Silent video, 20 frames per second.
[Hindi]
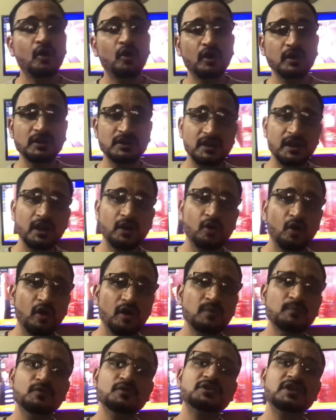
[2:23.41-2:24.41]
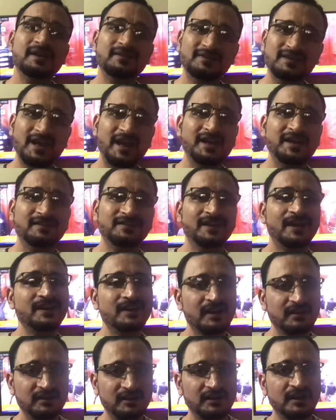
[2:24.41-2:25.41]
और ये कॉल मुझे सीआईए
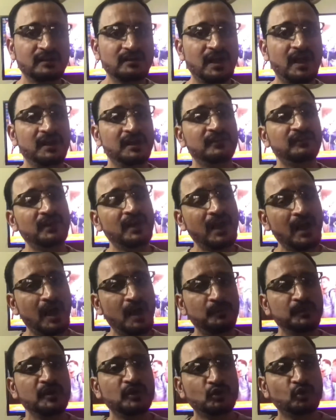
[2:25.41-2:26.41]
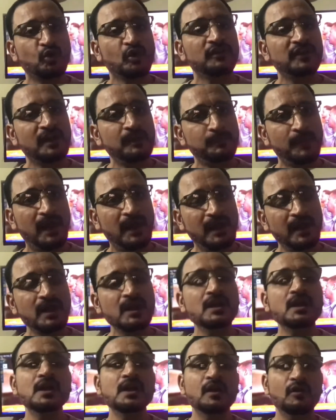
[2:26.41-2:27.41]
सेंटर सदर थाने से अभी थोड़ी देर पहले
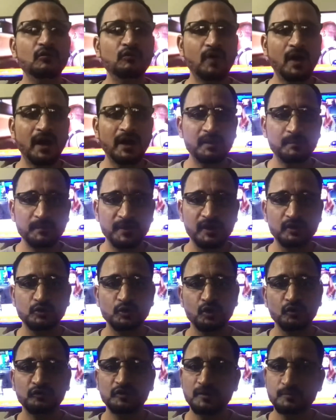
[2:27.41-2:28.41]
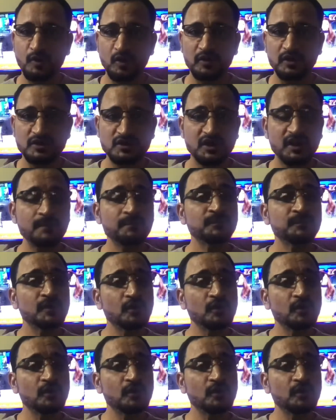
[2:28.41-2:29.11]
वहाँ एक मेरे दोस्त हैं बहुत अच्छे